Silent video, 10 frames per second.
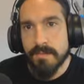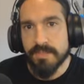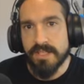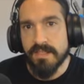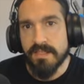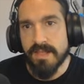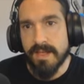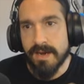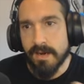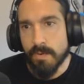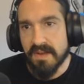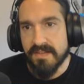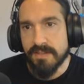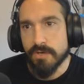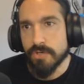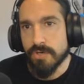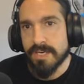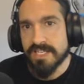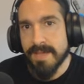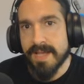pues te dice en el cuadradito no solo
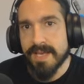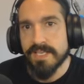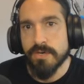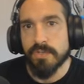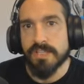las imágenes, sino el